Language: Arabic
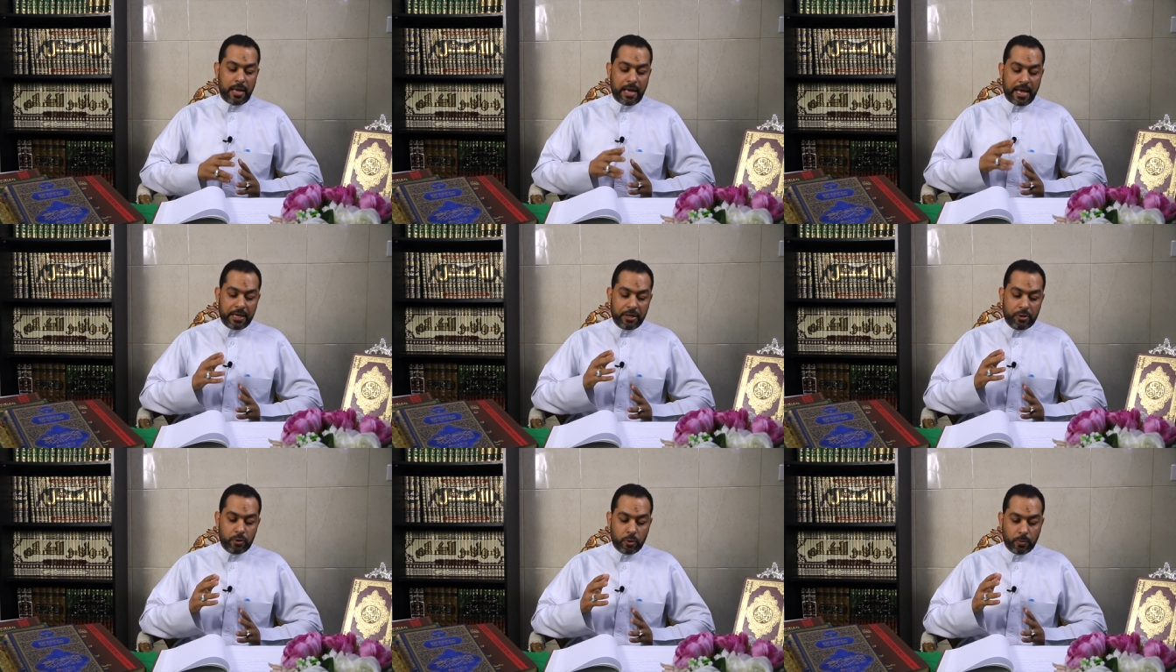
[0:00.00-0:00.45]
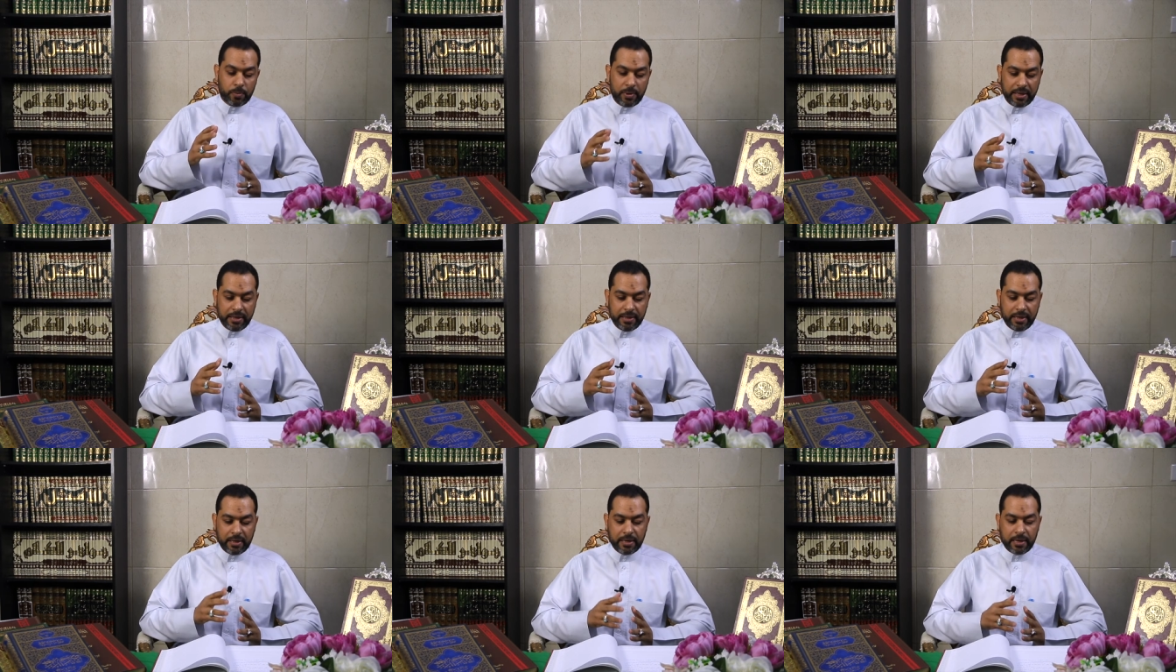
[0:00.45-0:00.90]
ان
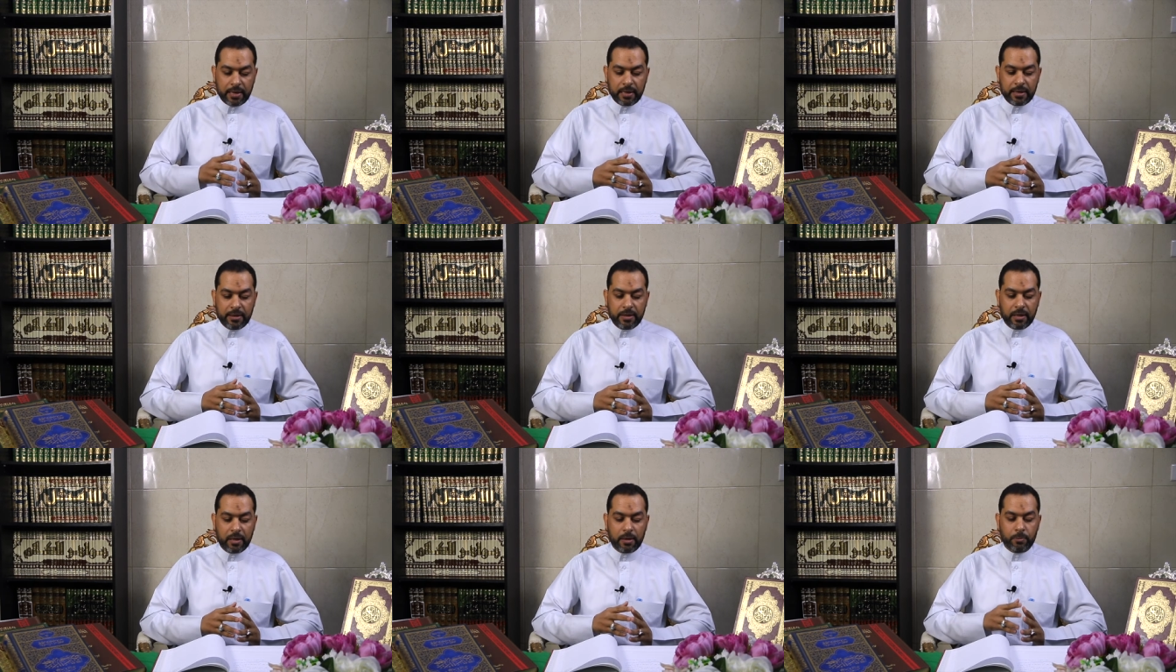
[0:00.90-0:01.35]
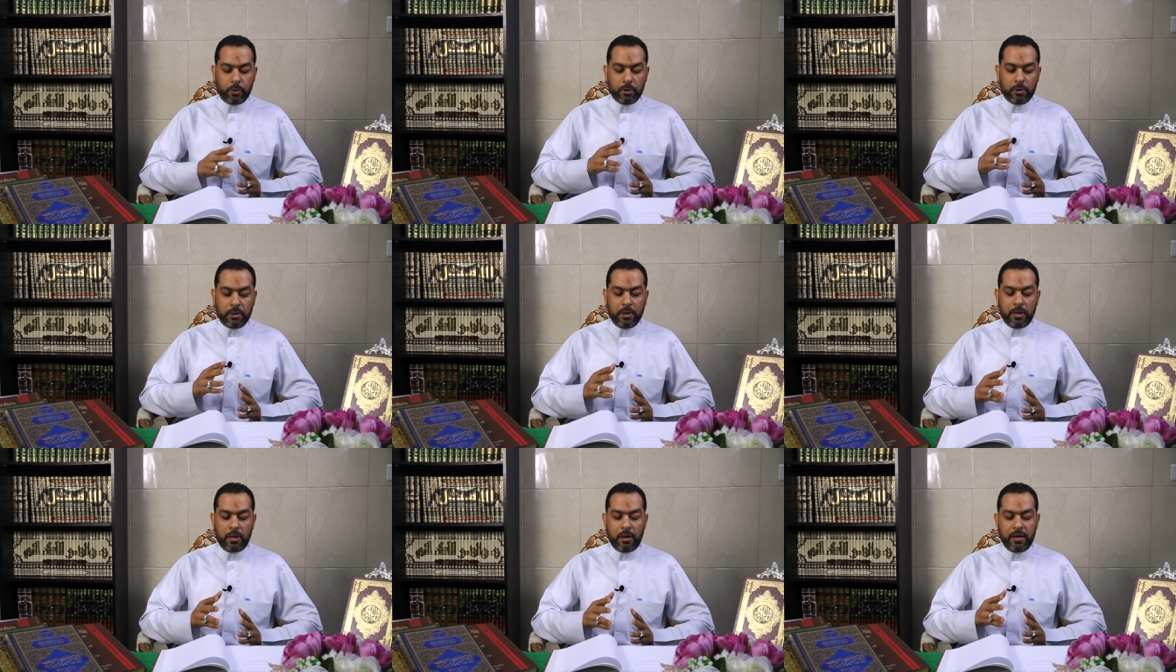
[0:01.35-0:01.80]
يبين لنا
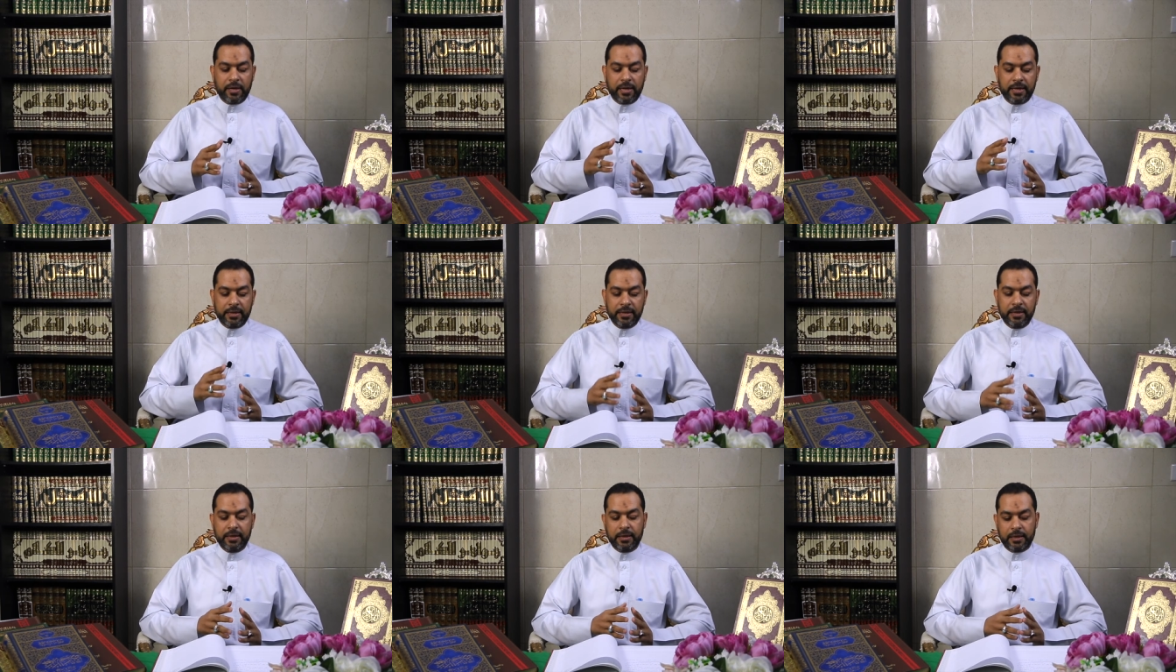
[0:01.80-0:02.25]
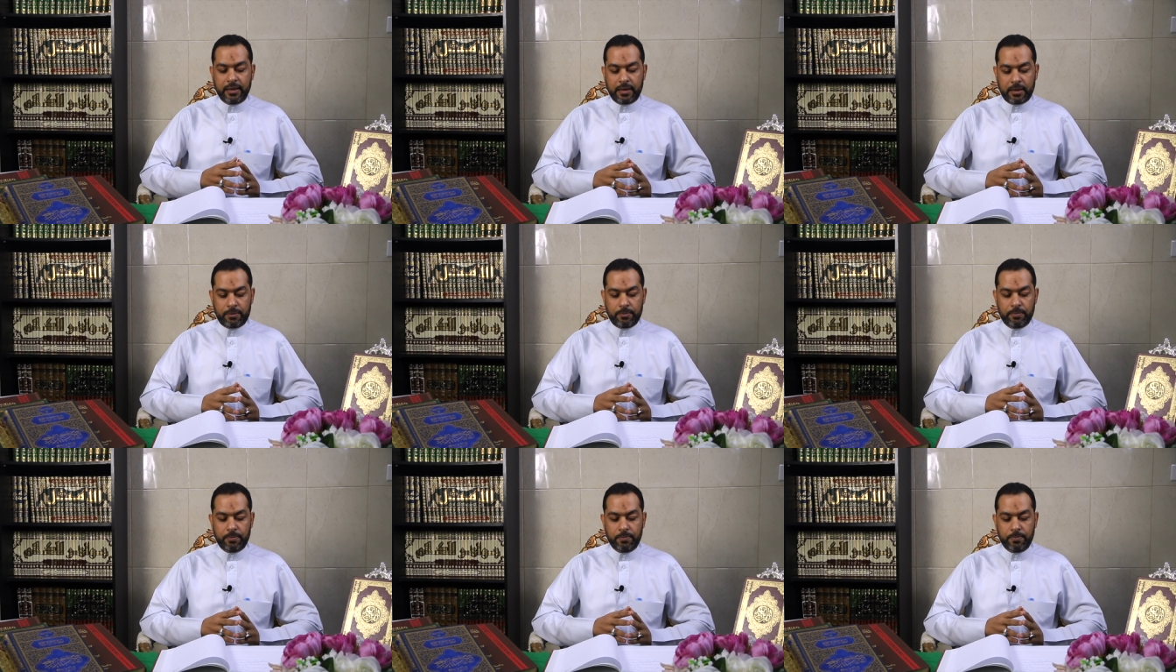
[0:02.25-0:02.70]
بطلان
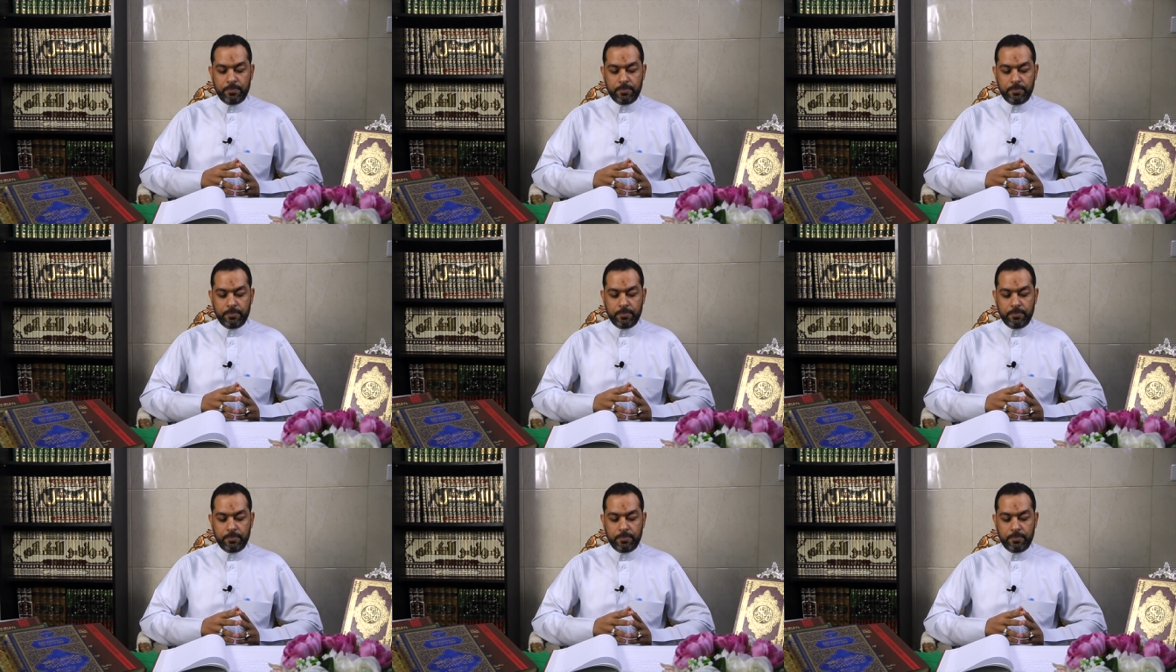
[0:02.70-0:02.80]
دينهم